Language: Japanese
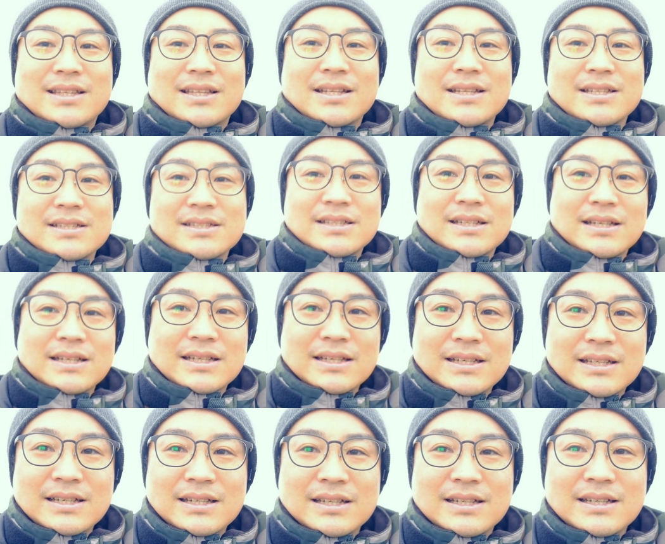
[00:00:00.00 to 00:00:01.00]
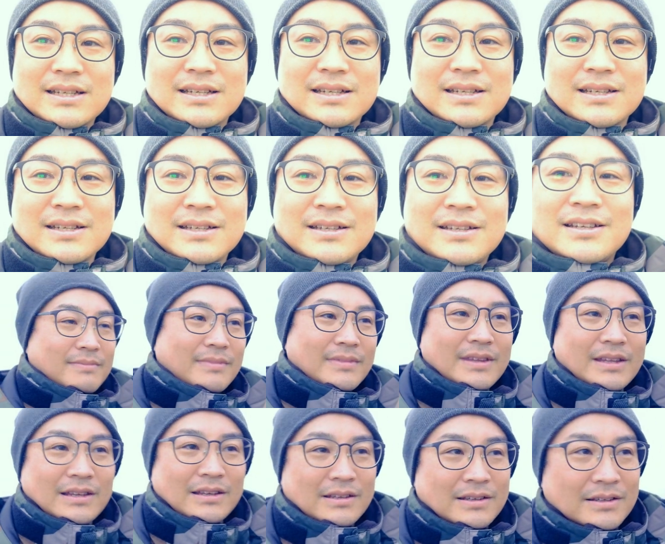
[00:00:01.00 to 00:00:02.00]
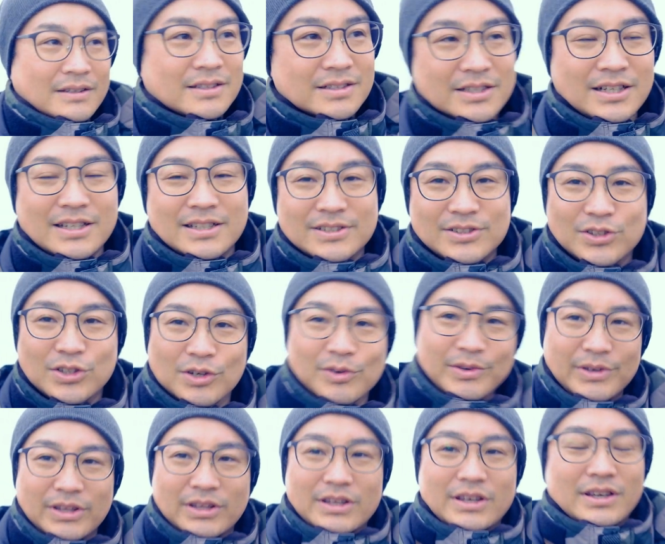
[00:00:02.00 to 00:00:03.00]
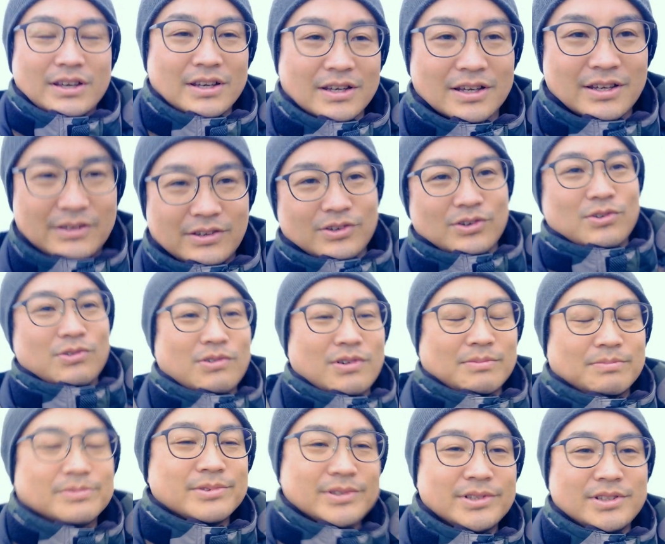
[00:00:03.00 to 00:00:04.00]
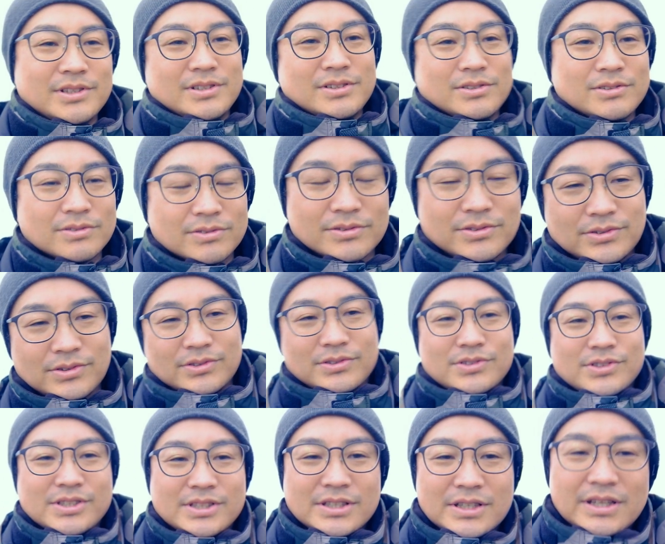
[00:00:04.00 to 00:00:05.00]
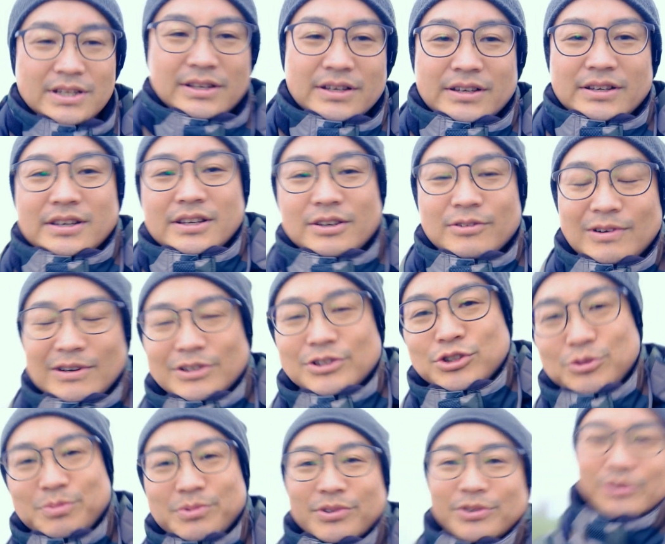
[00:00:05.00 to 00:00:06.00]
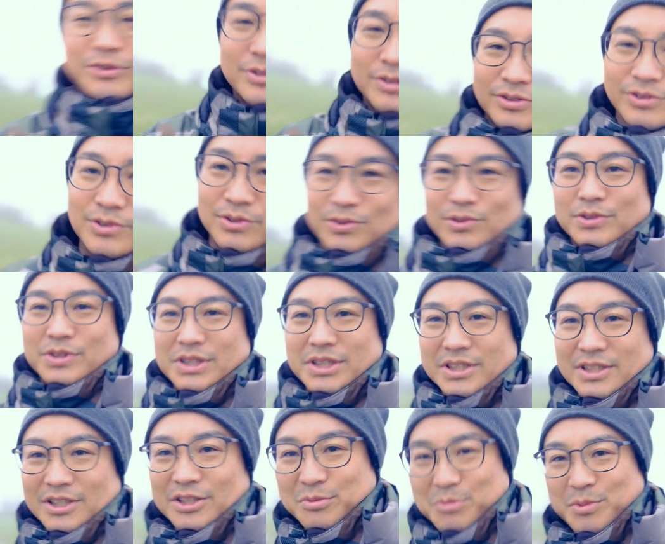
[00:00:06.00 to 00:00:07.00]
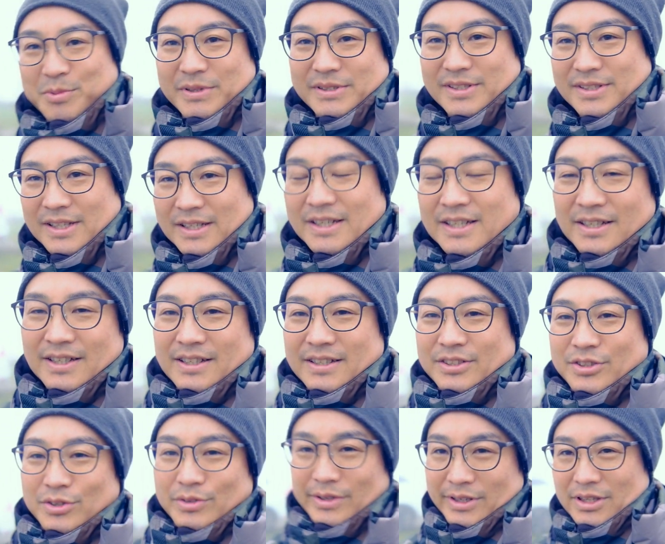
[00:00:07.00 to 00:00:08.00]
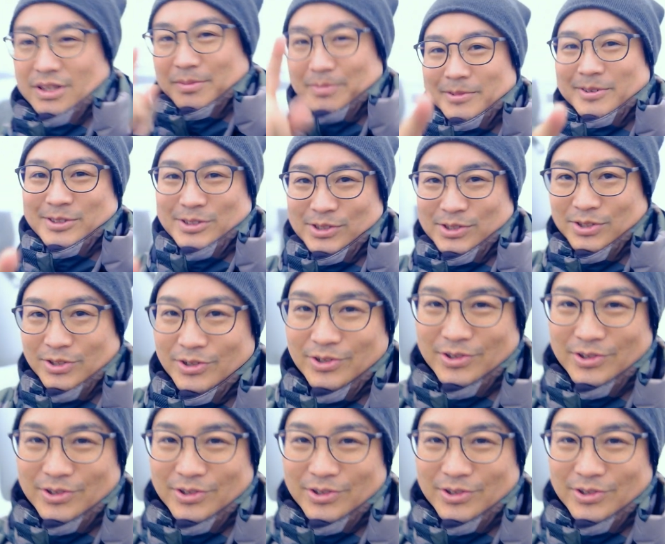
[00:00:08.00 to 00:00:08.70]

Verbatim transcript: たですね。ではそんなわけで、今日は Vlog として、ワークショップの様子をお送りしたいと思います。それでは行ってみましょう。